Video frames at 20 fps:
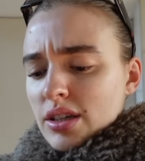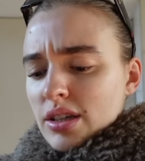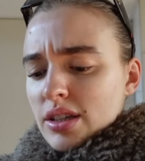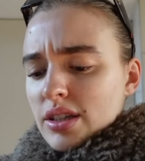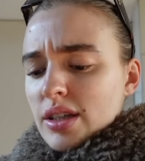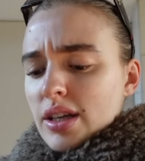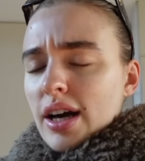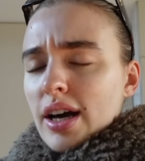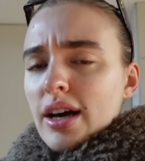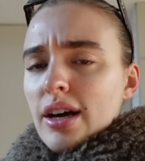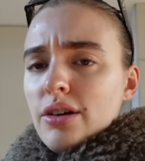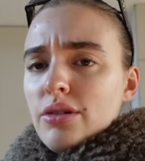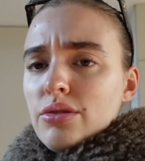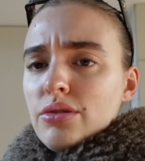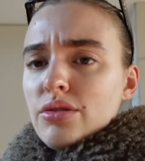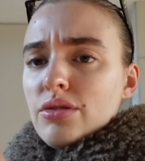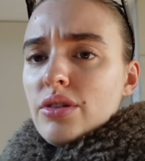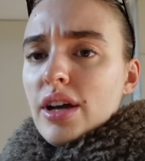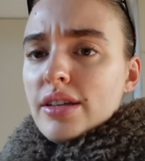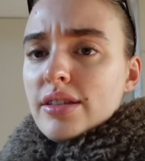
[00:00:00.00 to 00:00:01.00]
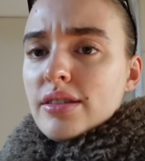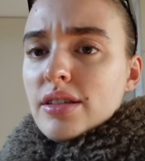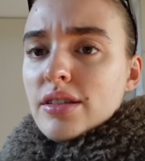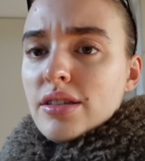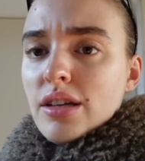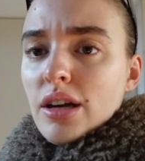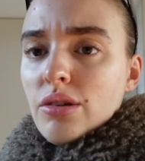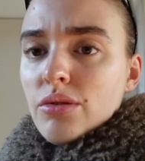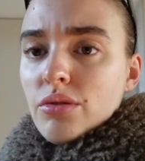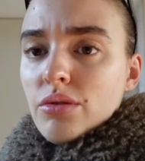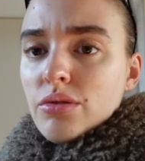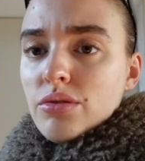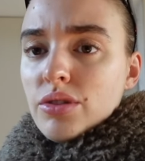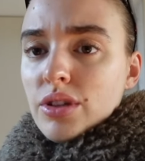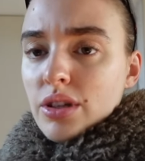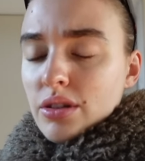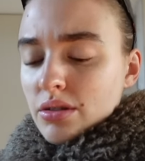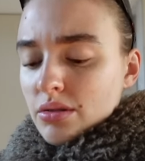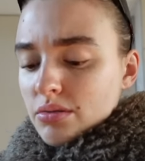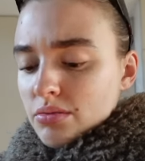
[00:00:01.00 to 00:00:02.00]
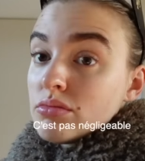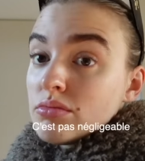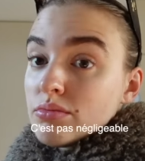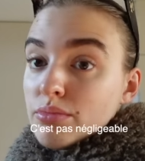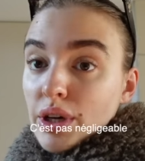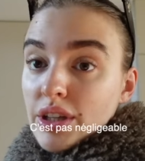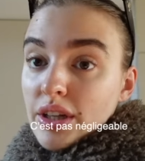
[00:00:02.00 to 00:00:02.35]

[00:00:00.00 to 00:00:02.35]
il y a euh, de l'acide hyaluronique. Pas